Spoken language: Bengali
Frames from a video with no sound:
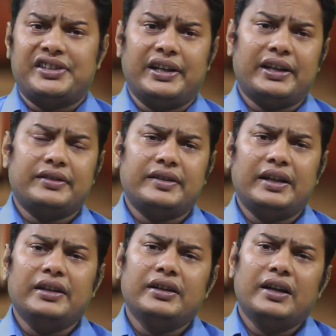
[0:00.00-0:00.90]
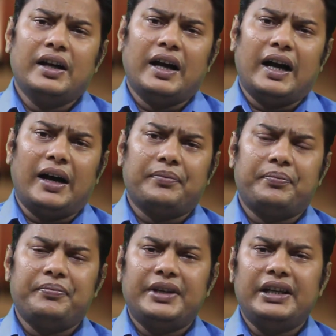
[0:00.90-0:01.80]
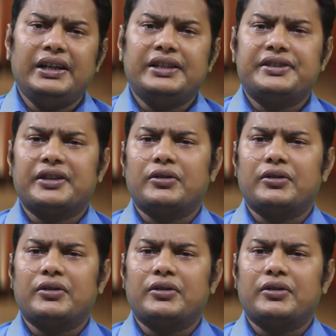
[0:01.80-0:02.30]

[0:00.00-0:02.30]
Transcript: সেক্ষেত্রে আপনি ইচ্ছে